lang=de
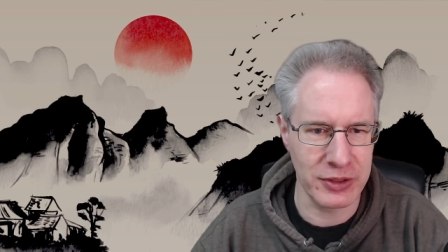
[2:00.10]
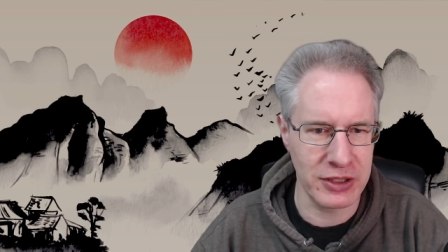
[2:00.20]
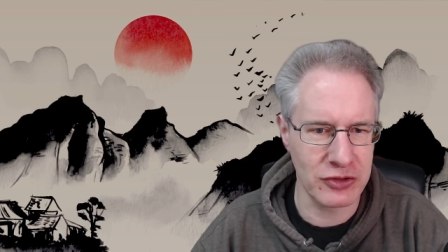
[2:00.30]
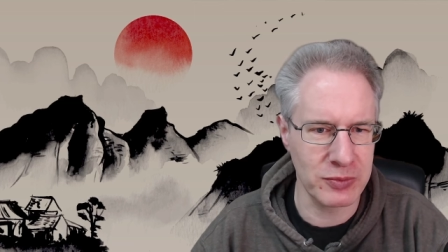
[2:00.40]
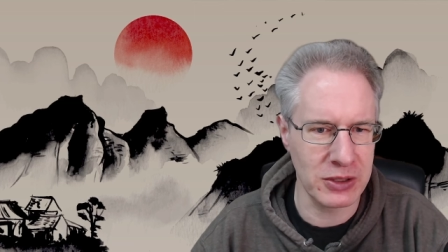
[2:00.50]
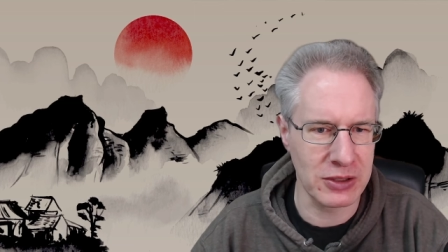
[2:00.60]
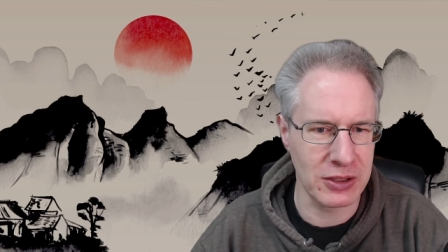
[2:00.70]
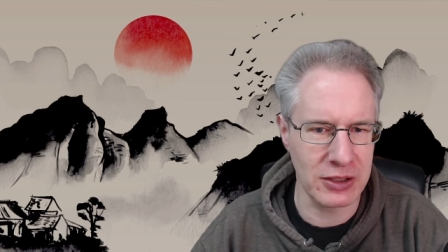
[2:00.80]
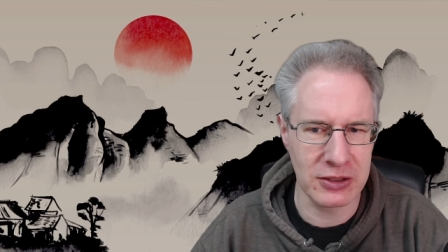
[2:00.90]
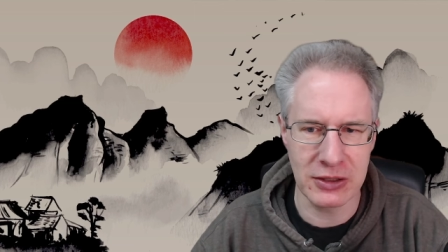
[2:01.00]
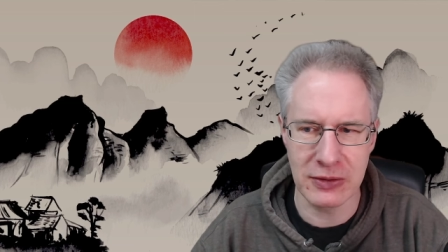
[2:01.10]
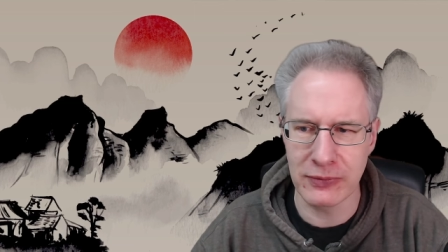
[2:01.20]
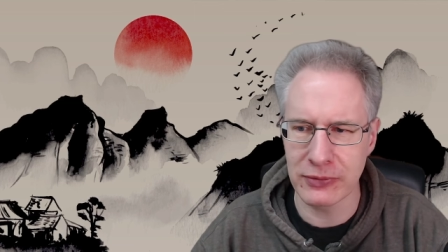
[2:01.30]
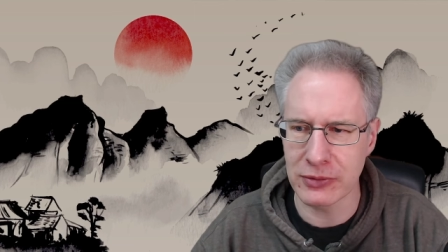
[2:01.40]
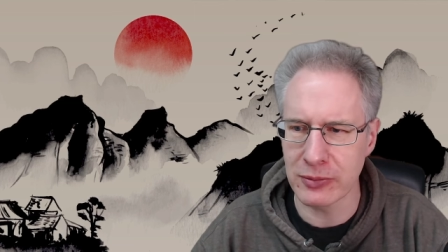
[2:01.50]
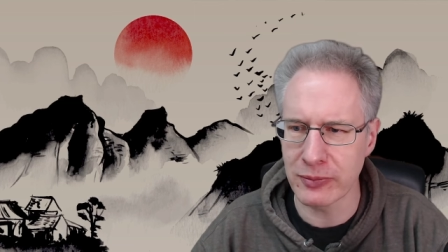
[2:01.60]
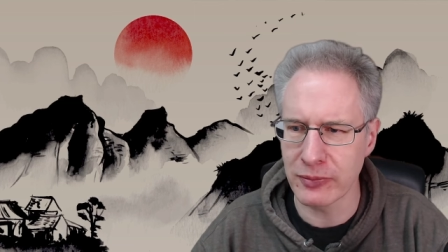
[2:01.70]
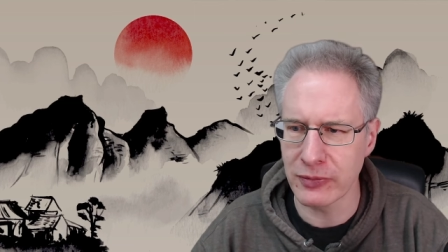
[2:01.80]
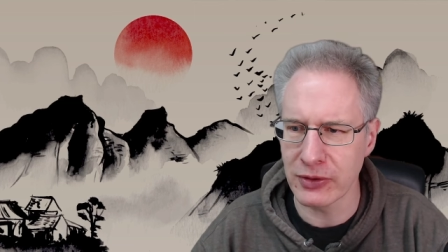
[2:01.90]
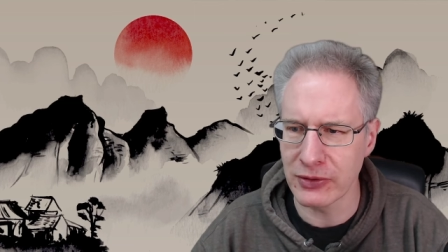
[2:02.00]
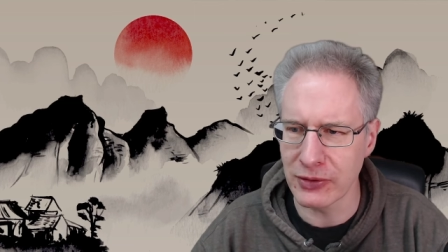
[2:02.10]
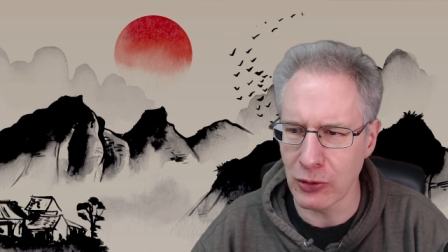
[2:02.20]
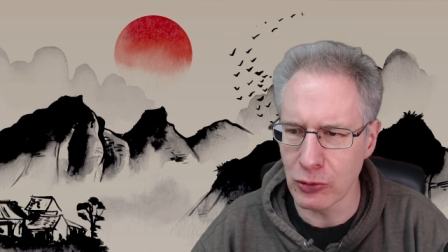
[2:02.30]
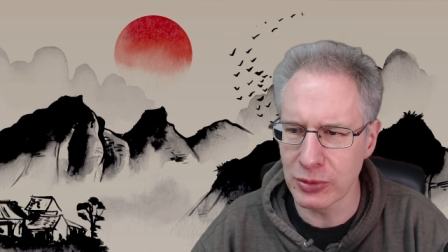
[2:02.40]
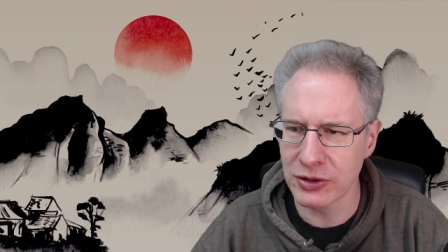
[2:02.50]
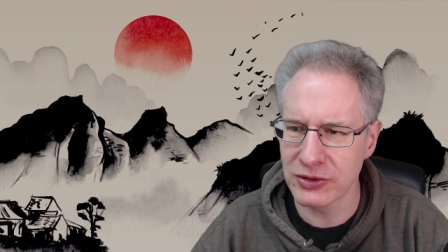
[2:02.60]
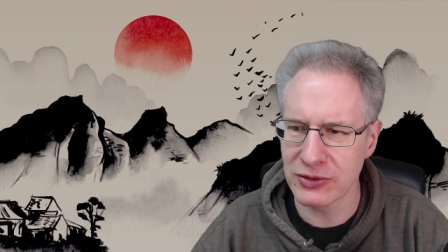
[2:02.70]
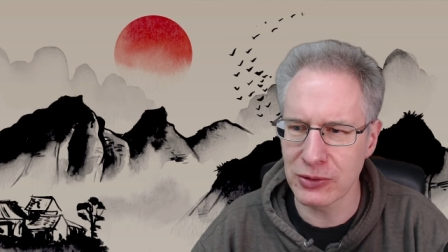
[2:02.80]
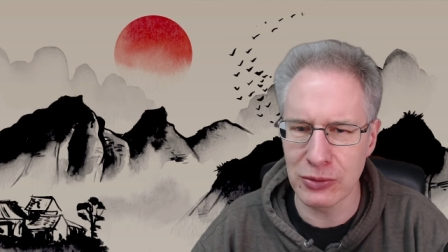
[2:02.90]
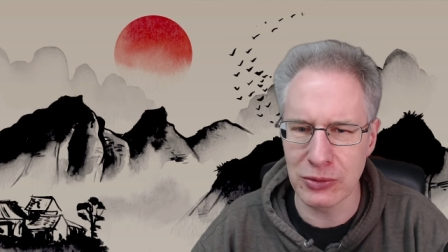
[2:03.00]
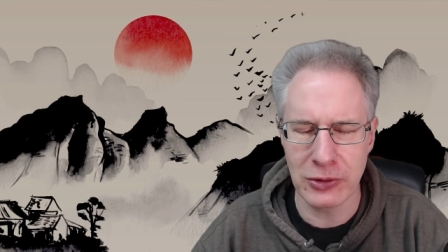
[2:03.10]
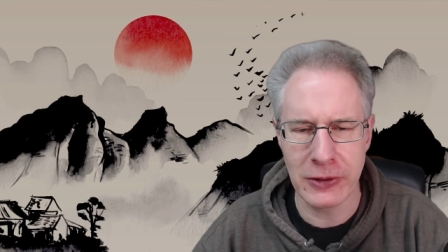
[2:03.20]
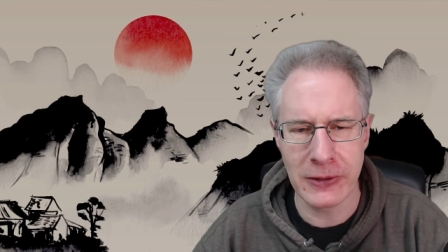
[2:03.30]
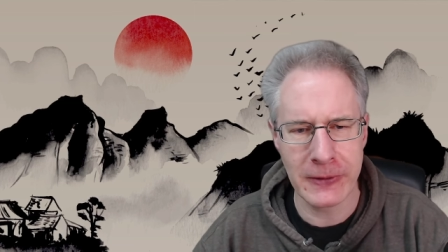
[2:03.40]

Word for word: Aber der spielt relativ ähm, sauberes Go.